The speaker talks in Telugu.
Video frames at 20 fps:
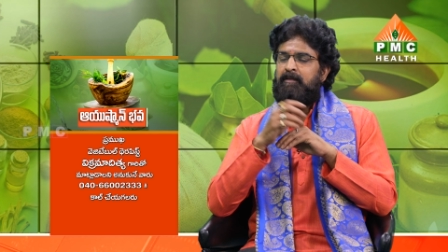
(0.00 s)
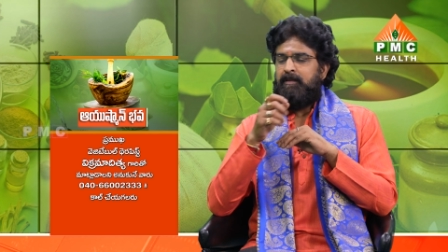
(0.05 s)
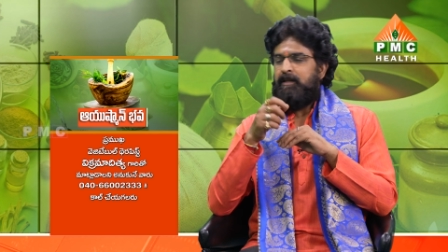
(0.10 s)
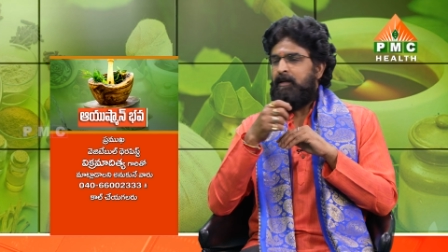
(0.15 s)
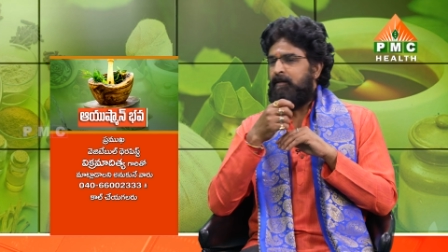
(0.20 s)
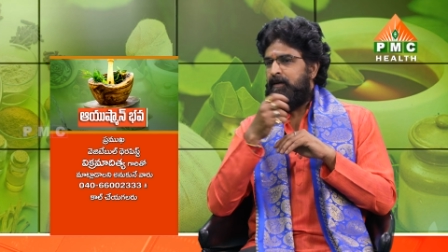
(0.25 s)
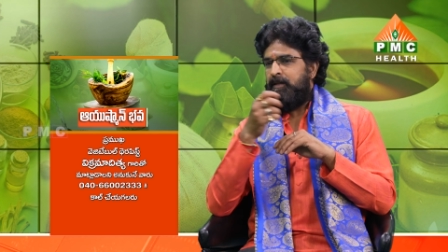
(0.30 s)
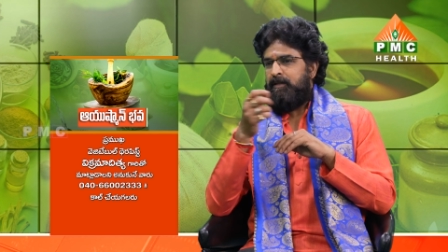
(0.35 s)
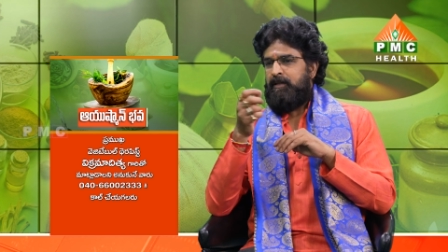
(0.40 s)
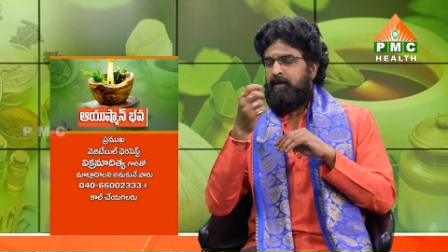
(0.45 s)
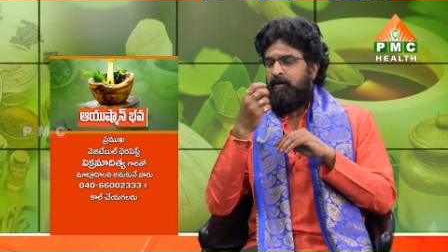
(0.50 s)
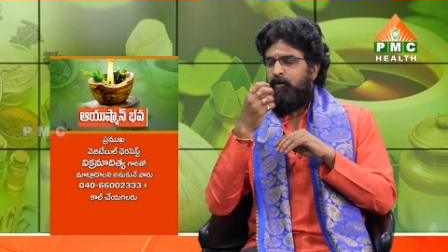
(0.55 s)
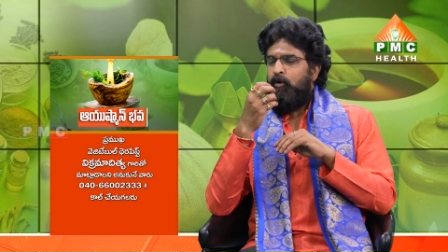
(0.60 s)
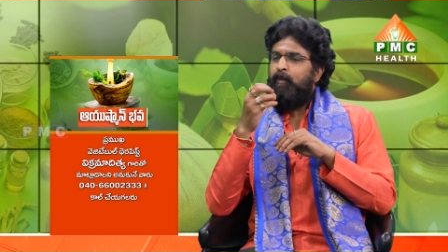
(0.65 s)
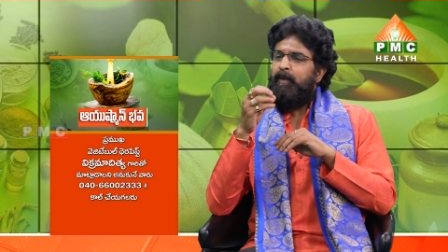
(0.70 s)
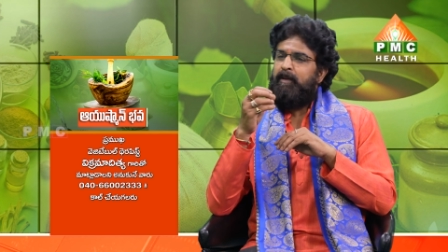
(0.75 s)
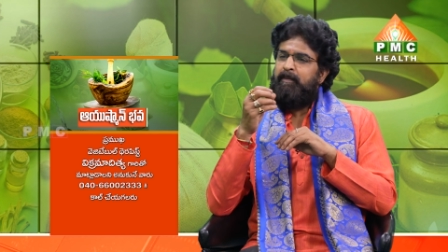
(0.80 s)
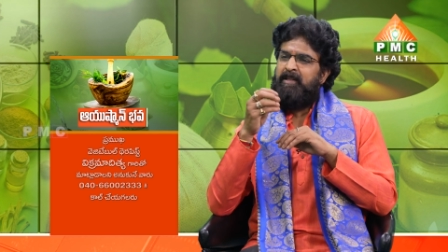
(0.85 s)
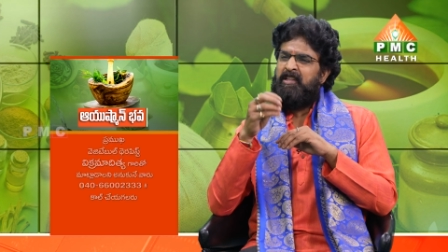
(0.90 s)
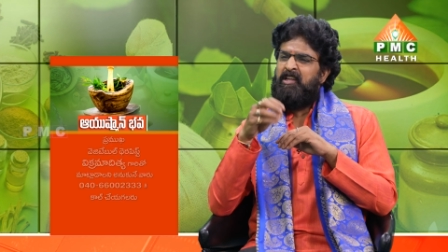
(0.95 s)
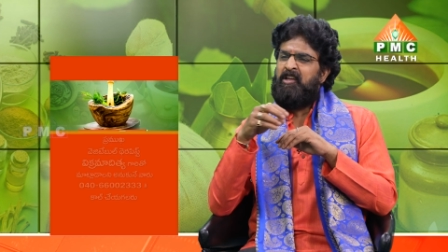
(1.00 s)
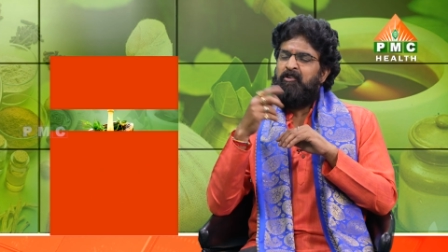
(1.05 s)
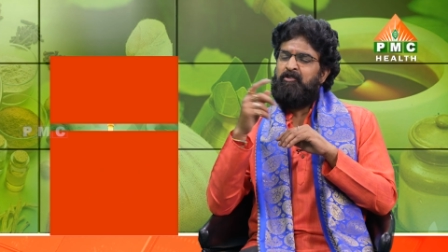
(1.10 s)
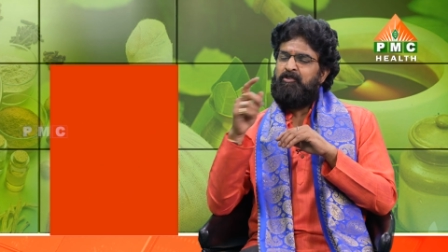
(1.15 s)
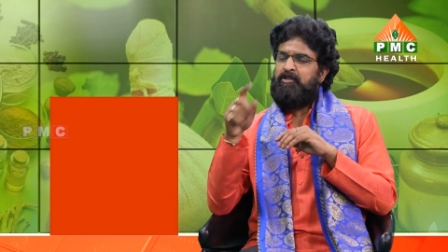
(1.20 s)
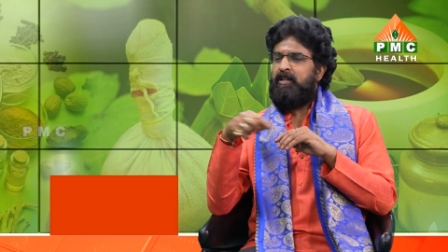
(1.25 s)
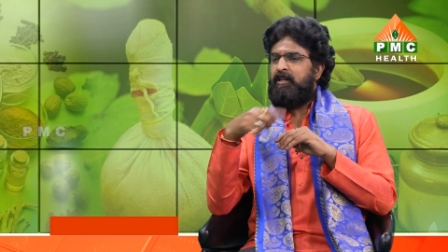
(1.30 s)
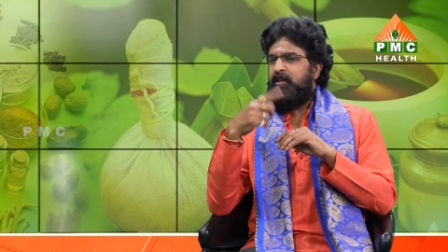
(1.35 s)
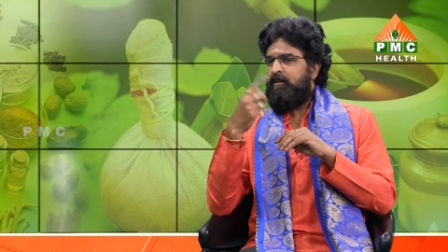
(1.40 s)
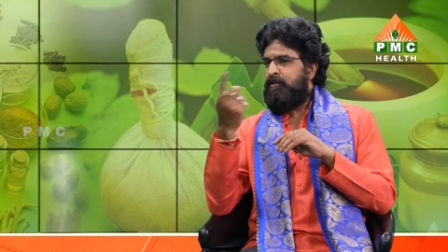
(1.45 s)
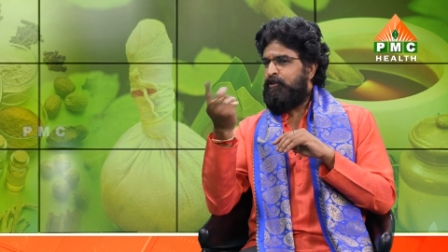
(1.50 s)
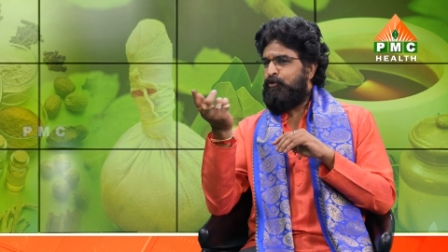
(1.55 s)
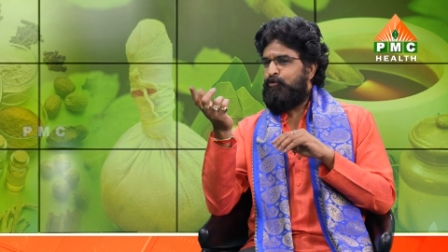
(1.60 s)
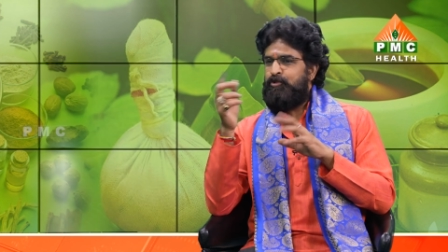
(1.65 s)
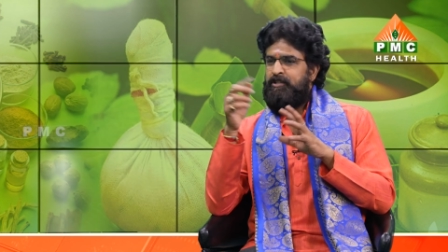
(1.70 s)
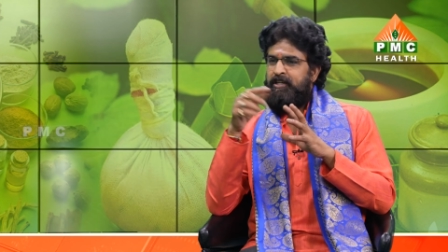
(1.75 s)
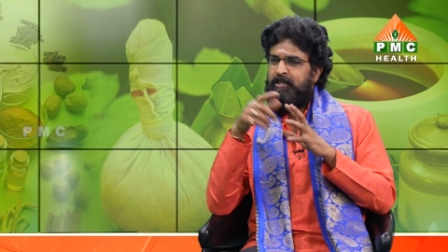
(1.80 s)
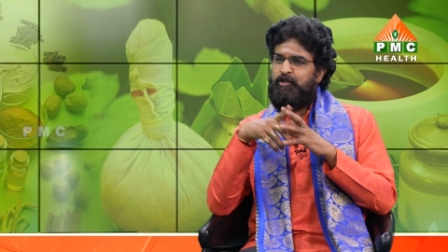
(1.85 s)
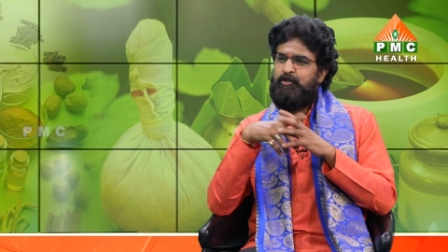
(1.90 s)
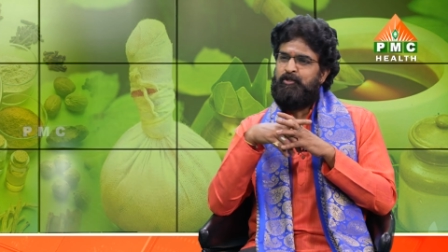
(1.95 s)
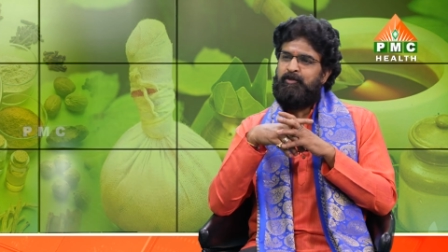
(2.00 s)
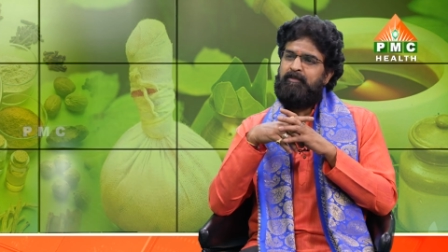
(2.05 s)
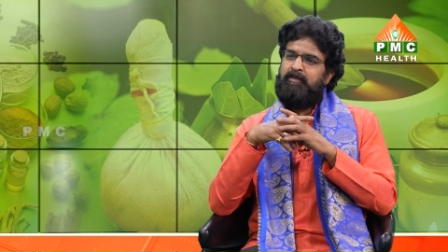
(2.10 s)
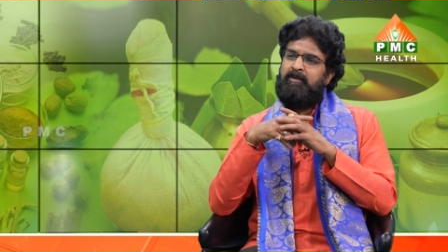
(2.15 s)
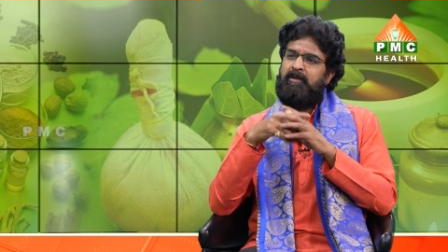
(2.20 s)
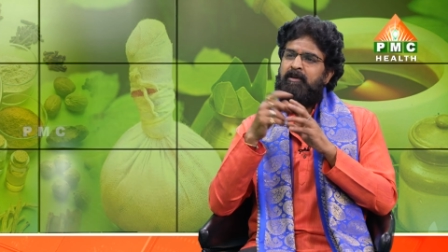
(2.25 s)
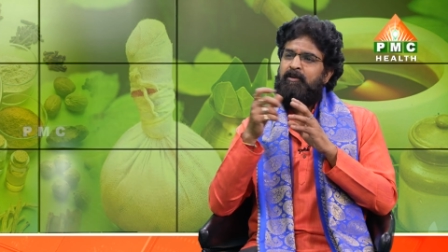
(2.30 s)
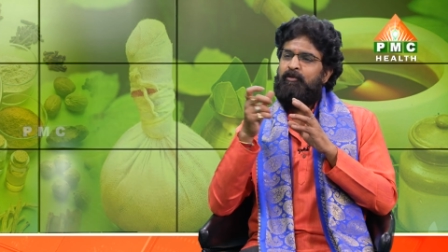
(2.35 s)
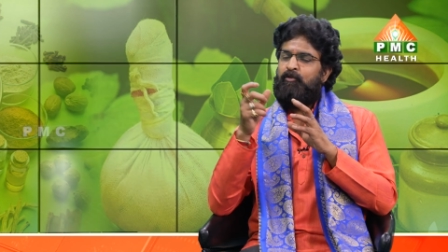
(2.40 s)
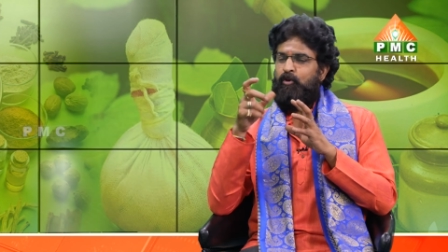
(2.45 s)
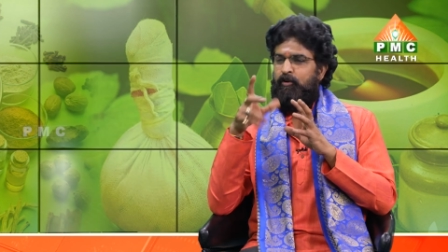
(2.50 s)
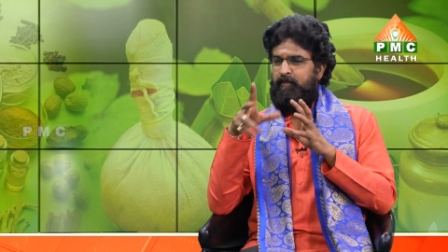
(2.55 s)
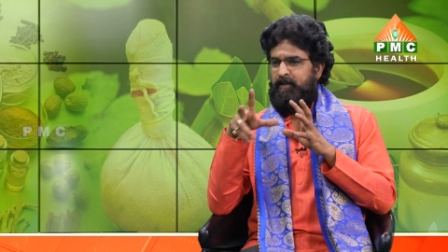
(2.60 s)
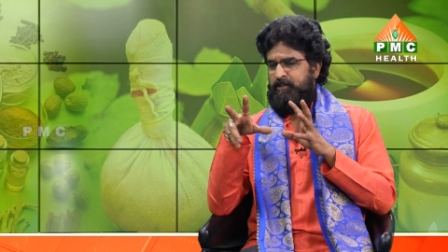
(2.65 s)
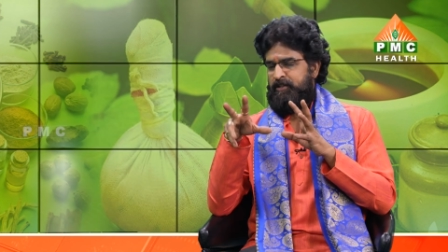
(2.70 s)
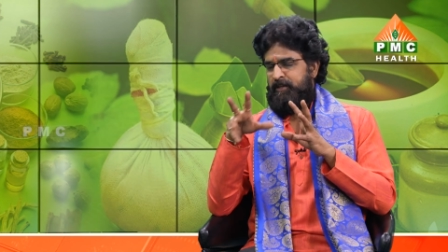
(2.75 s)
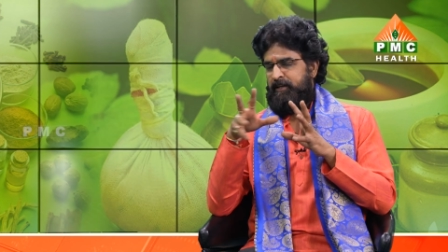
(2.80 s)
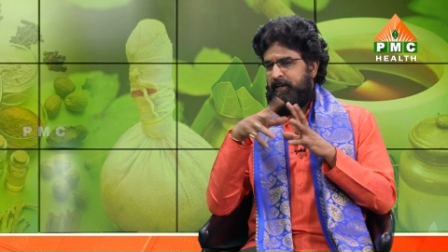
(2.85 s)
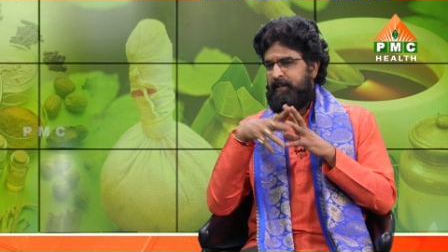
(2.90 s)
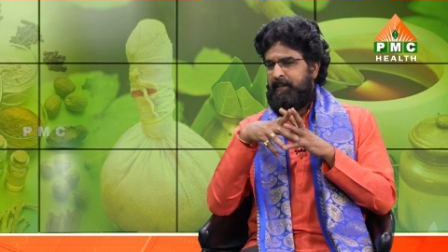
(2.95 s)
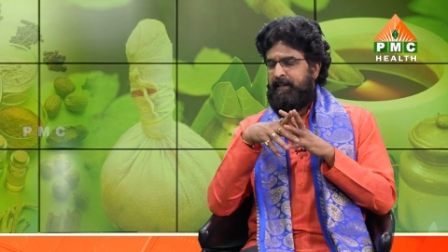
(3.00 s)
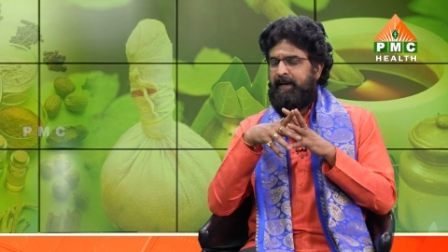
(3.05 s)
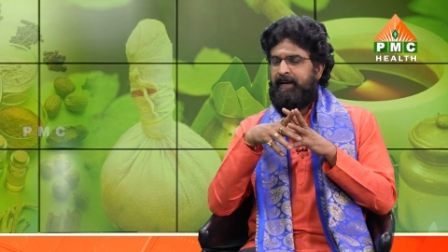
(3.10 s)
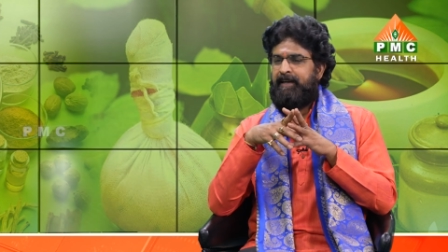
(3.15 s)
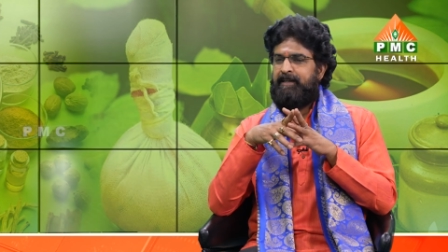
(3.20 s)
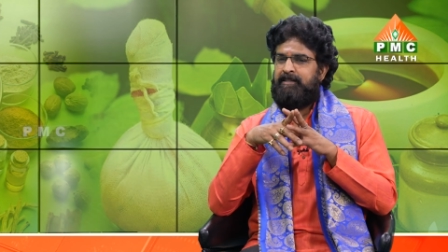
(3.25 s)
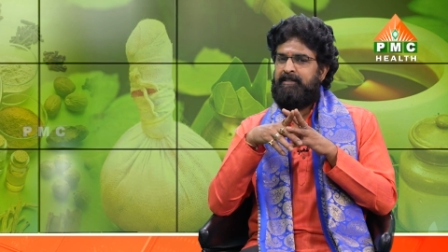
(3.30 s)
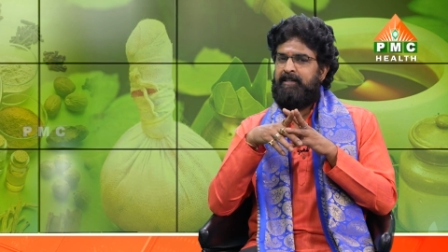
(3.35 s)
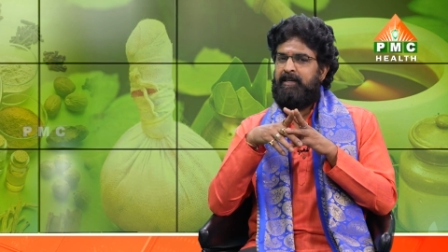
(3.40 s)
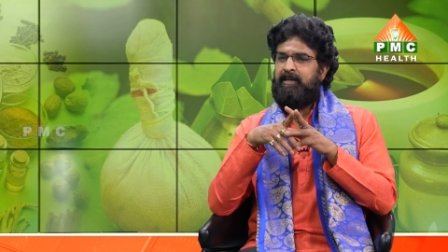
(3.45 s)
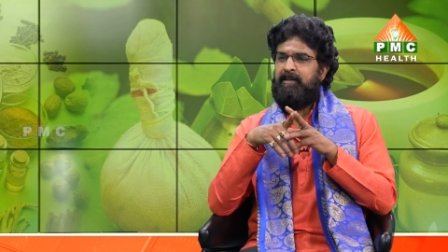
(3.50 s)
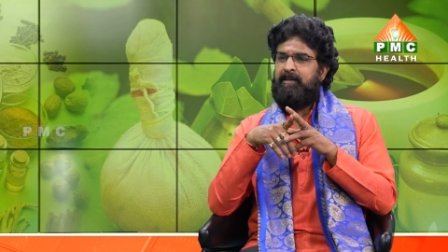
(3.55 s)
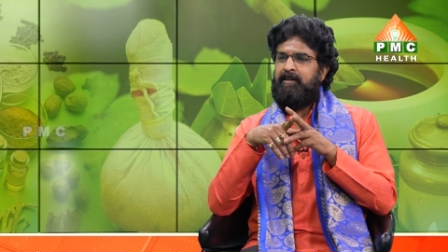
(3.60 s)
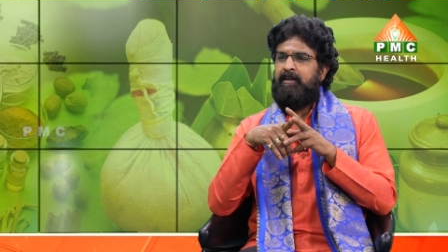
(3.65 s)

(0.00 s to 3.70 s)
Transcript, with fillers: తర్వాత ఒక పది పదిహేను నిమిషాల తర్వాత ఊసేయచ్చు గోరువెచ్చని నీళ్ళు తాగేస్తే